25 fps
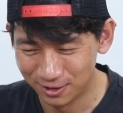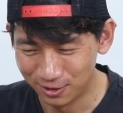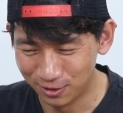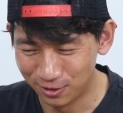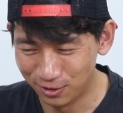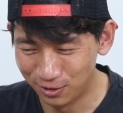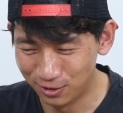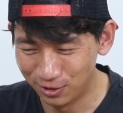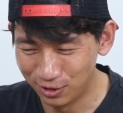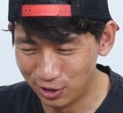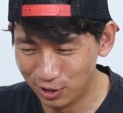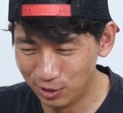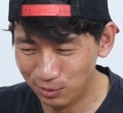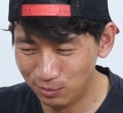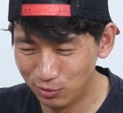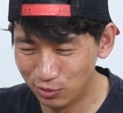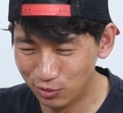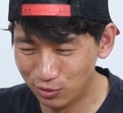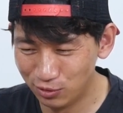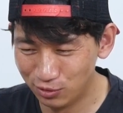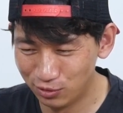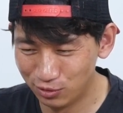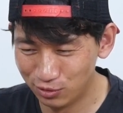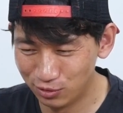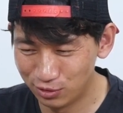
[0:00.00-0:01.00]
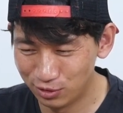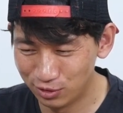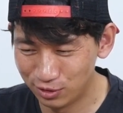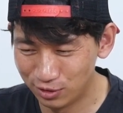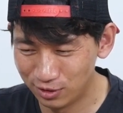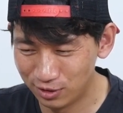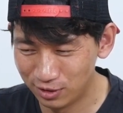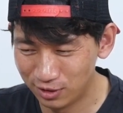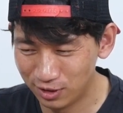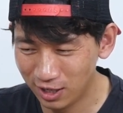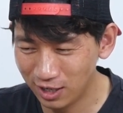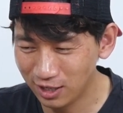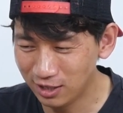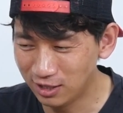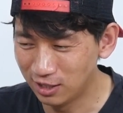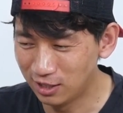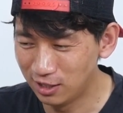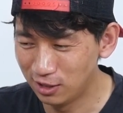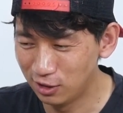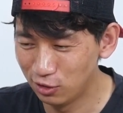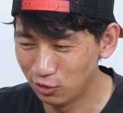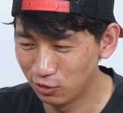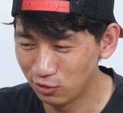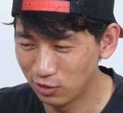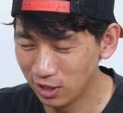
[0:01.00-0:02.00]
어, 리뷰를
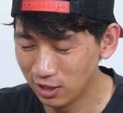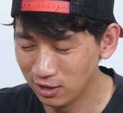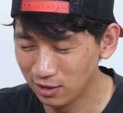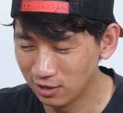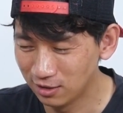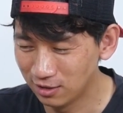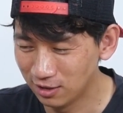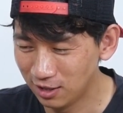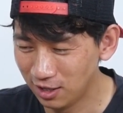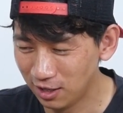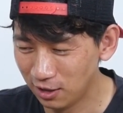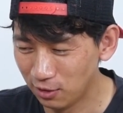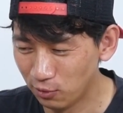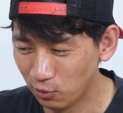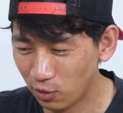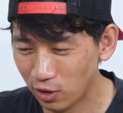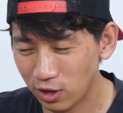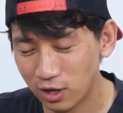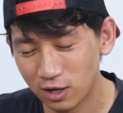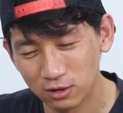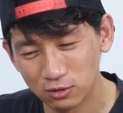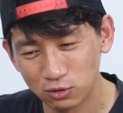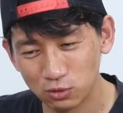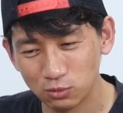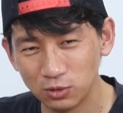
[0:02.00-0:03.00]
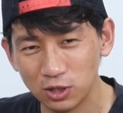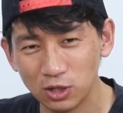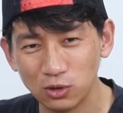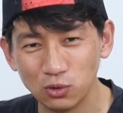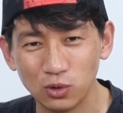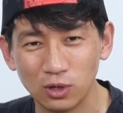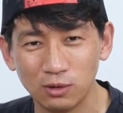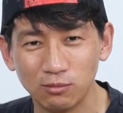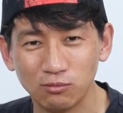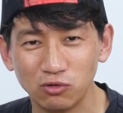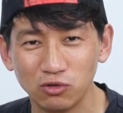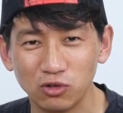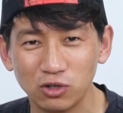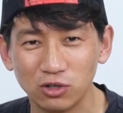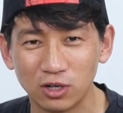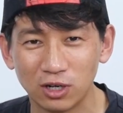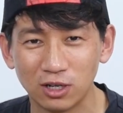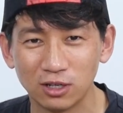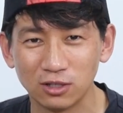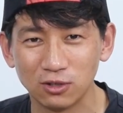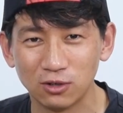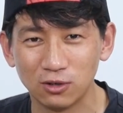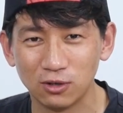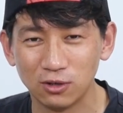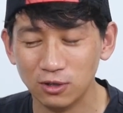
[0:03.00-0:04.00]
해드리려고 했는데 워낙 좀 생소한
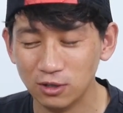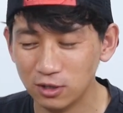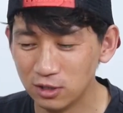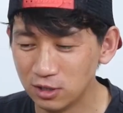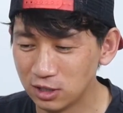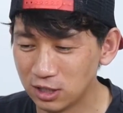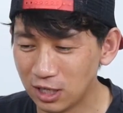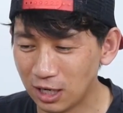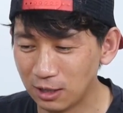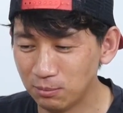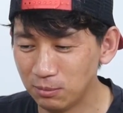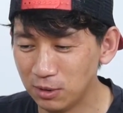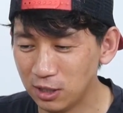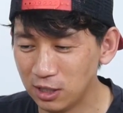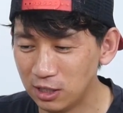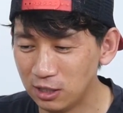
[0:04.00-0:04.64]
분야라서 장비